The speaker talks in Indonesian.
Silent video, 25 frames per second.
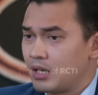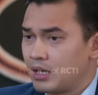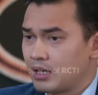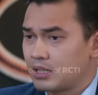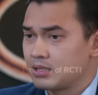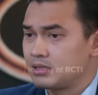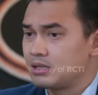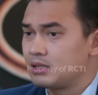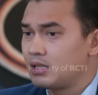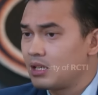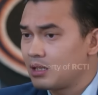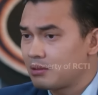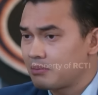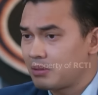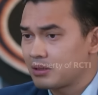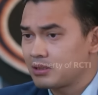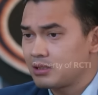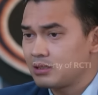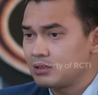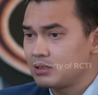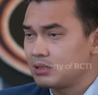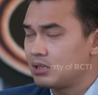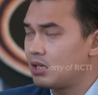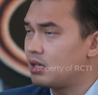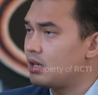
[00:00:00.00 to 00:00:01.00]
bilang ke Zidan
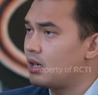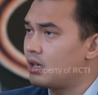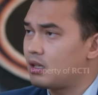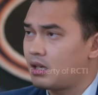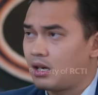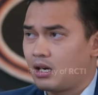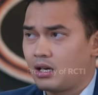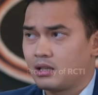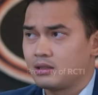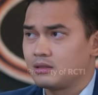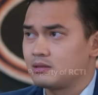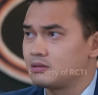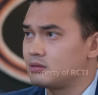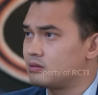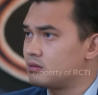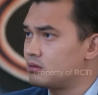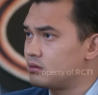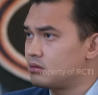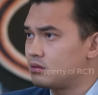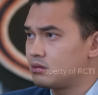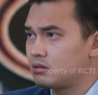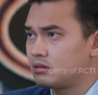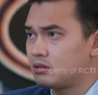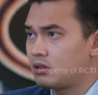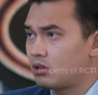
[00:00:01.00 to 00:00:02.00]
pasti Zidan akan
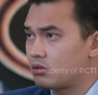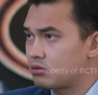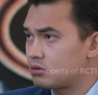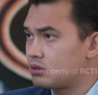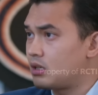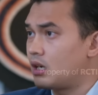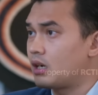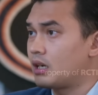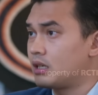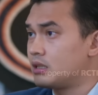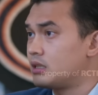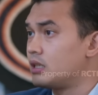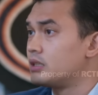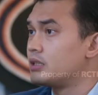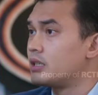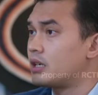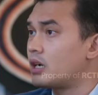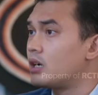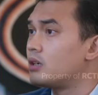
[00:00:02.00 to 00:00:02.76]
terus nagih janji